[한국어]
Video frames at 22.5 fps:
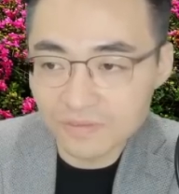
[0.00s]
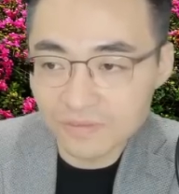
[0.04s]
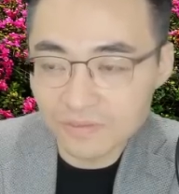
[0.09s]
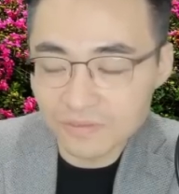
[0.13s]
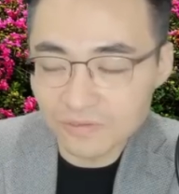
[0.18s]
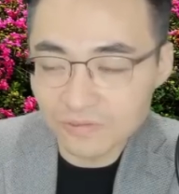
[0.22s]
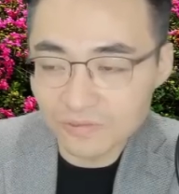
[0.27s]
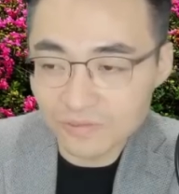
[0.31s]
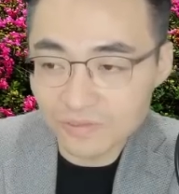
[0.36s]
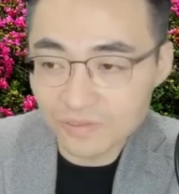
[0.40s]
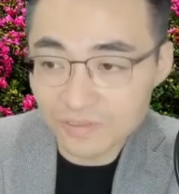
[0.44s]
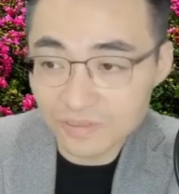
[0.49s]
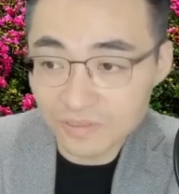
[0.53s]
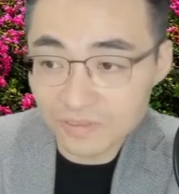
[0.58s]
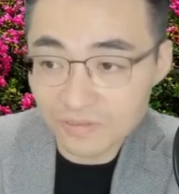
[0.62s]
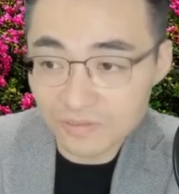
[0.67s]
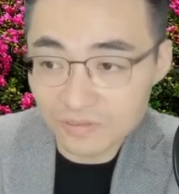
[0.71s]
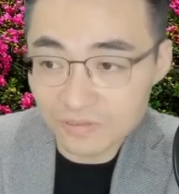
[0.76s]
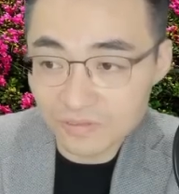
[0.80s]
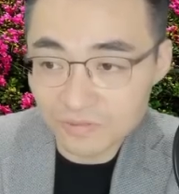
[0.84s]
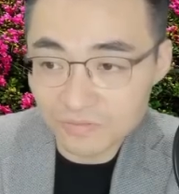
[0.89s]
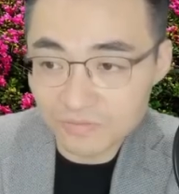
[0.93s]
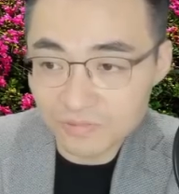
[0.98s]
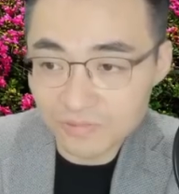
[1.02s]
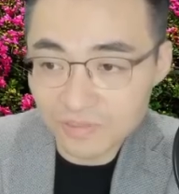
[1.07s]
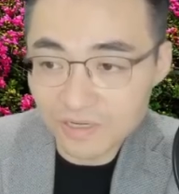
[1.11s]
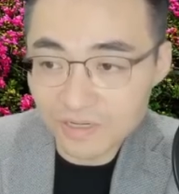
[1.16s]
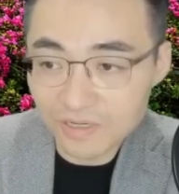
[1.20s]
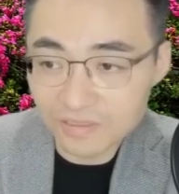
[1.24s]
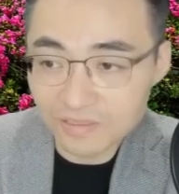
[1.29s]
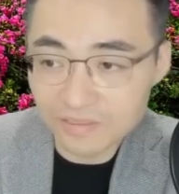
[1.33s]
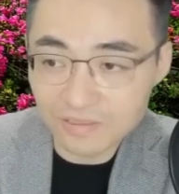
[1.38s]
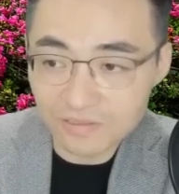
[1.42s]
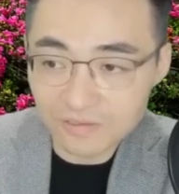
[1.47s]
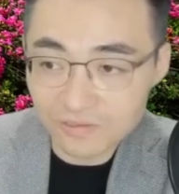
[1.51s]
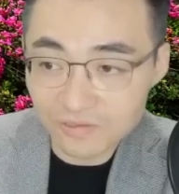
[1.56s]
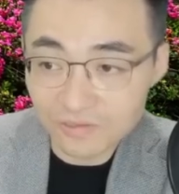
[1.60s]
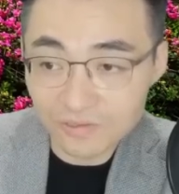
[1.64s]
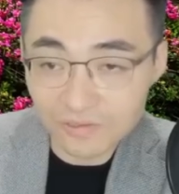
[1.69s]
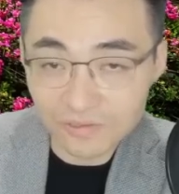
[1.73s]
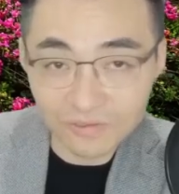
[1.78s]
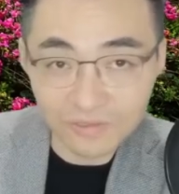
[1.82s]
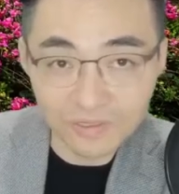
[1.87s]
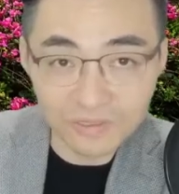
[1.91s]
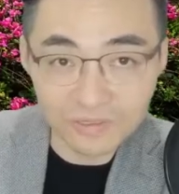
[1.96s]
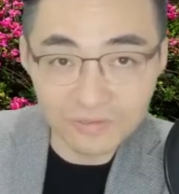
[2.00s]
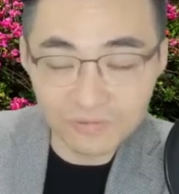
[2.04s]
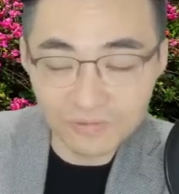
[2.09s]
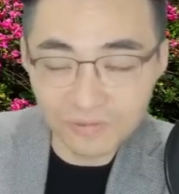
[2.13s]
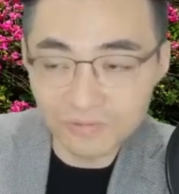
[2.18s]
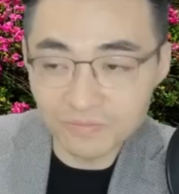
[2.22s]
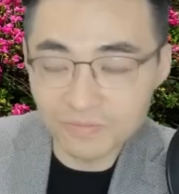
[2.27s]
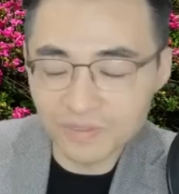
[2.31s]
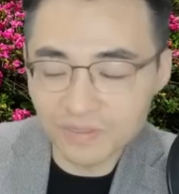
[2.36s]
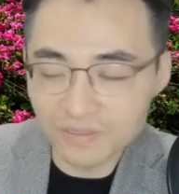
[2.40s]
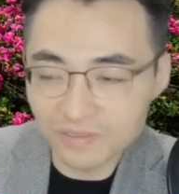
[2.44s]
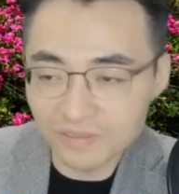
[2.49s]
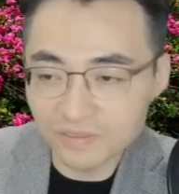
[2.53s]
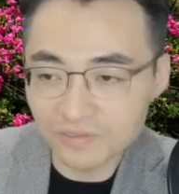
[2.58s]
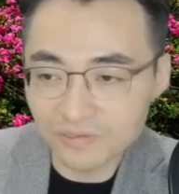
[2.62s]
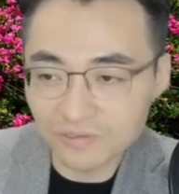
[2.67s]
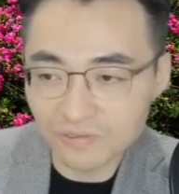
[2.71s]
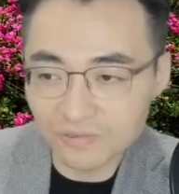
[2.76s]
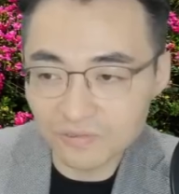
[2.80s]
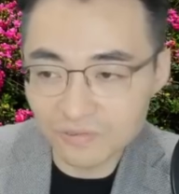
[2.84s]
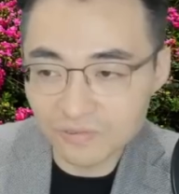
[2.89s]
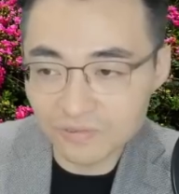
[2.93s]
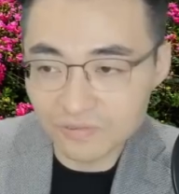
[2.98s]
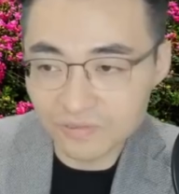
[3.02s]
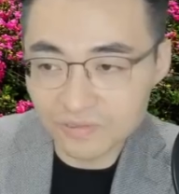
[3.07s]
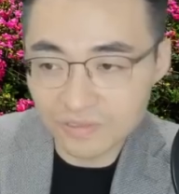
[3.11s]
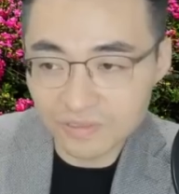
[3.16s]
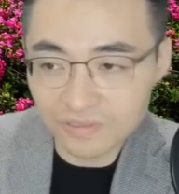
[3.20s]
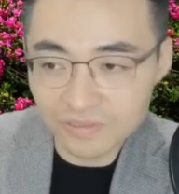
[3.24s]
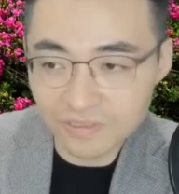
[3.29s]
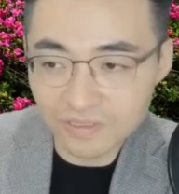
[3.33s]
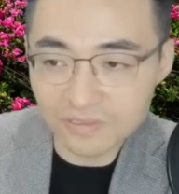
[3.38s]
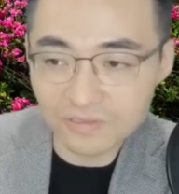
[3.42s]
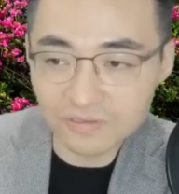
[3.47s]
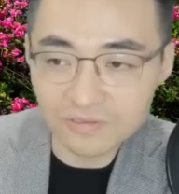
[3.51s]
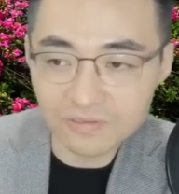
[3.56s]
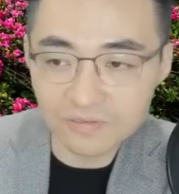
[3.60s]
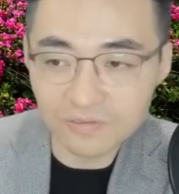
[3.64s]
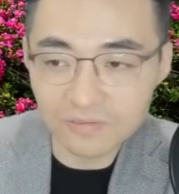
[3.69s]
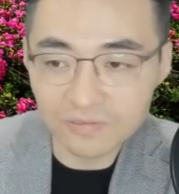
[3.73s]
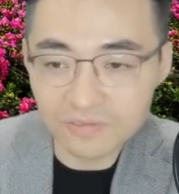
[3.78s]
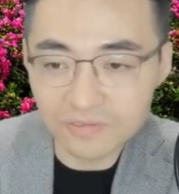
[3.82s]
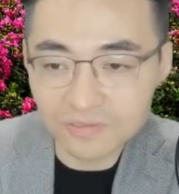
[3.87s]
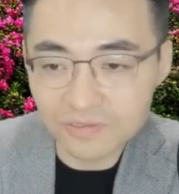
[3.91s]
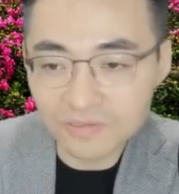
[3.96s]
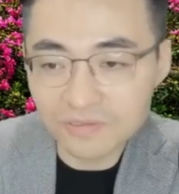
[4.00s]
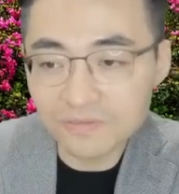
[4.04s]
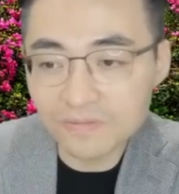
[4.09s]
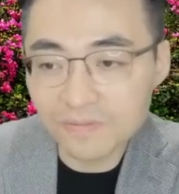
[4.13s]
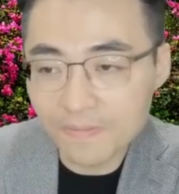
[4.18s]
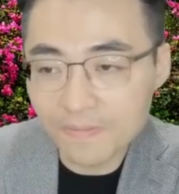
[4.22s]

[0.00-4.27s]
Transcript: 이렇게 자르, 이 블레이드라 그러죠, 저게 원판이. 저걸로 이제 자르는 거거든요.